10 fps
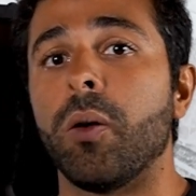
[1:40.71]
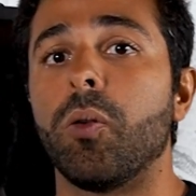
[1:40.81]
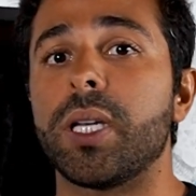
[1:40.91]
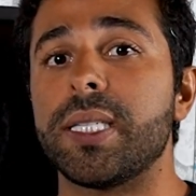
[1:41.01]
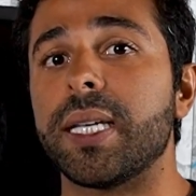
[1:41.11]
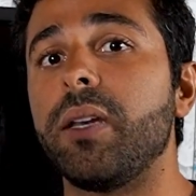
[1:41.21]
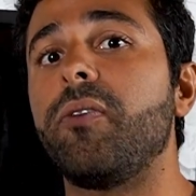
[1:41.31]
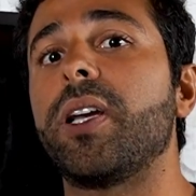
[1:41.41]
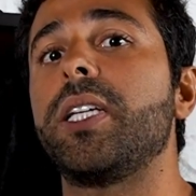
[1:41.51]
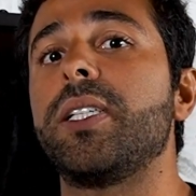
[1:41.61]
O que
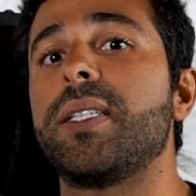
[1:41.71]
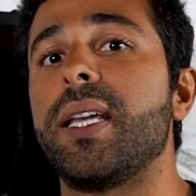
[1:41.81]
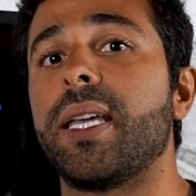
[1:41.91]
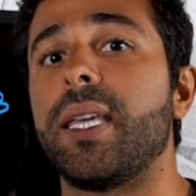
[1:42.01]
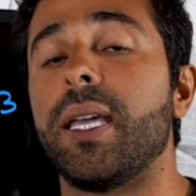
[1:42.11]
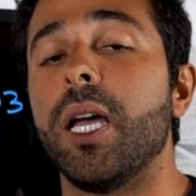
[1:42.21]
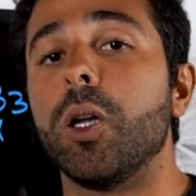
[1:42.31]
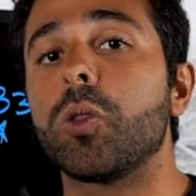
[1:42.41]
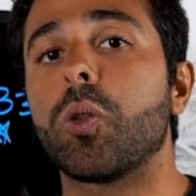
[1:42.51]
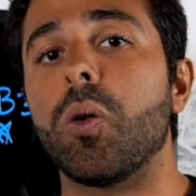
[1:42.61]
significa dizer que
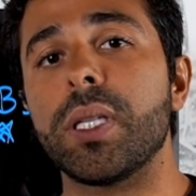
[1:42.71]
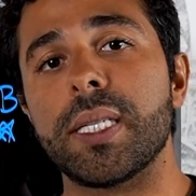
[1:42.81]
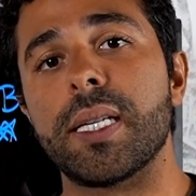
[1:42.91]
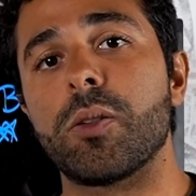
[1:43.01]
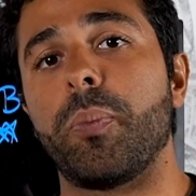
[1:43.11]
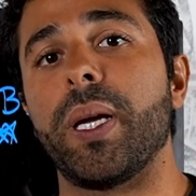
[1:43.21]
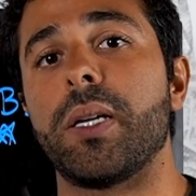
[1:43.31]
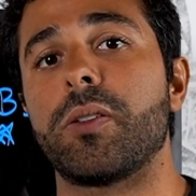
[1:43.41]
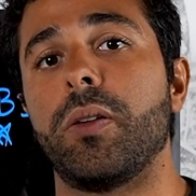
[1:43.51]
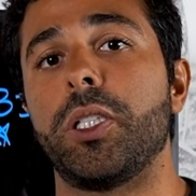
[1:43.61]
todas as
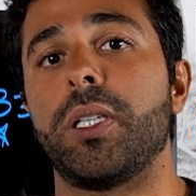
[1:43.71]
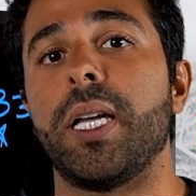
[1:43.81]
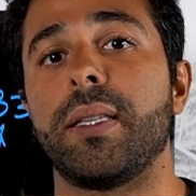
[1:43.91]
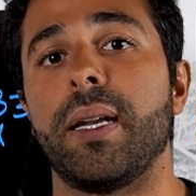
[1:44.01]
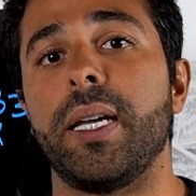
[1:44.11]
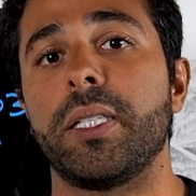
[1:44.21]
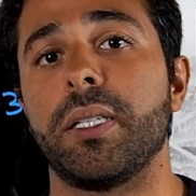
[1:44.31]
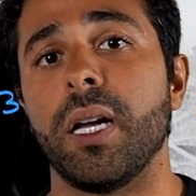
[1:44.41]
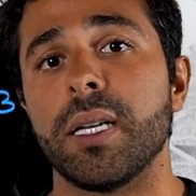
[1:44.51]
operações de day trade